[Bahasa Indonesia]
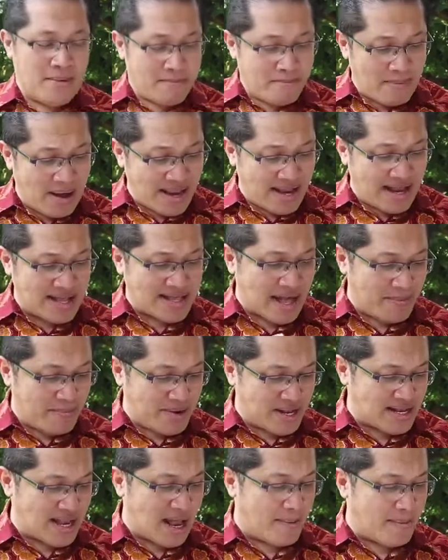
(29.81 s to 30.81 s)
Mari kita
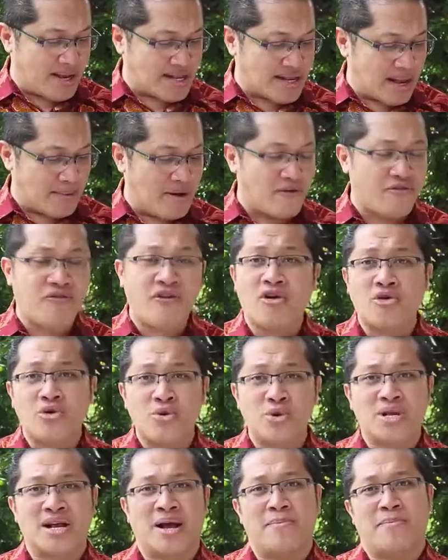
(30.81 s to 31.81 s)
bersama-sama
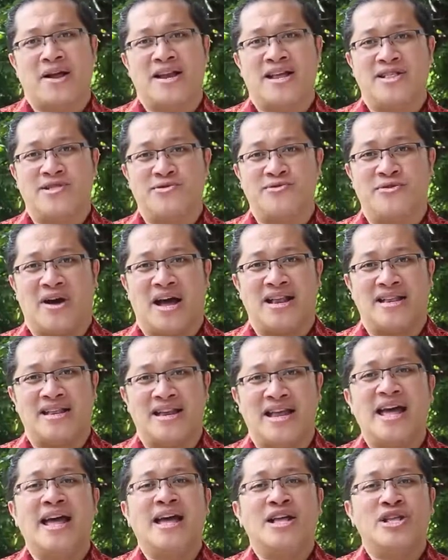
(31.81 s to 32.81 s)
fokus kepada Tuhan,
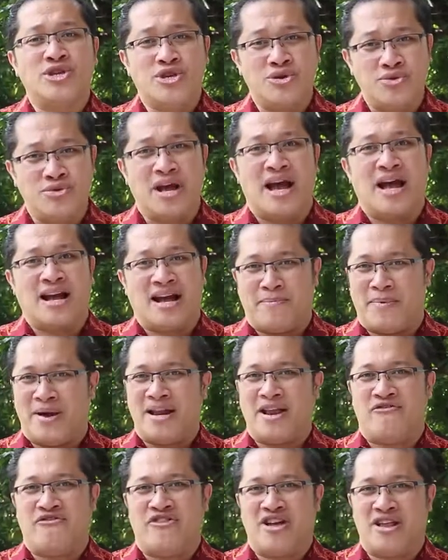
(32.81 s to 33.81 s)
juga
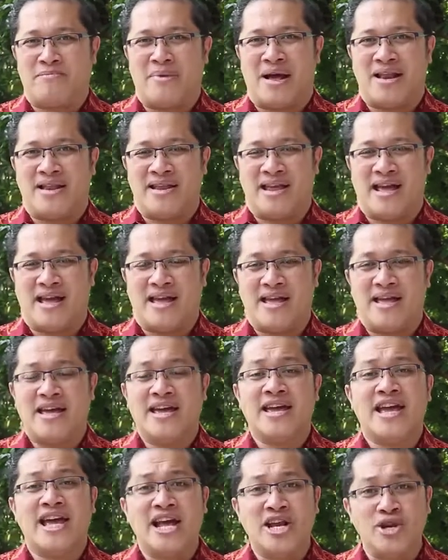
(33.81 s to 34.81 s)
kepada firman-Nya,
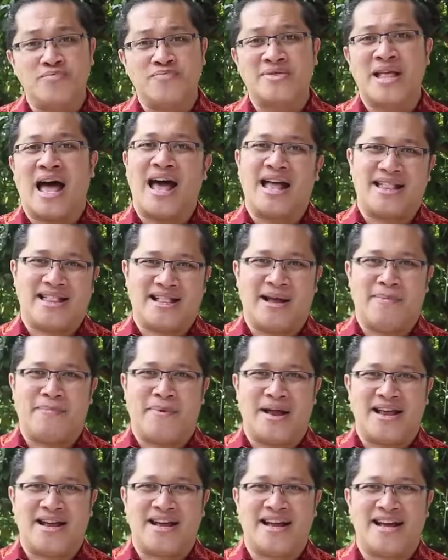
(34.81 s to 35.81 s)
hidup taat
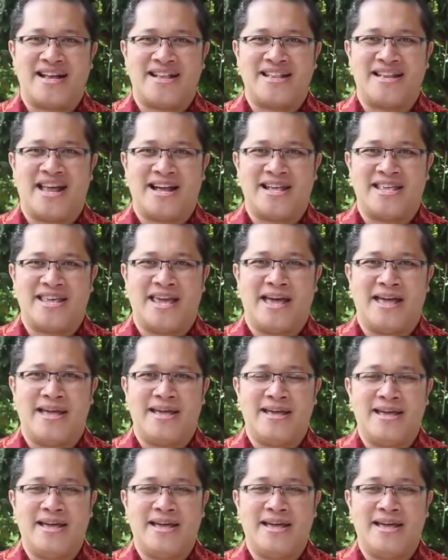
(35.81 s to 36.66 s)
kepada kehendak-Nya.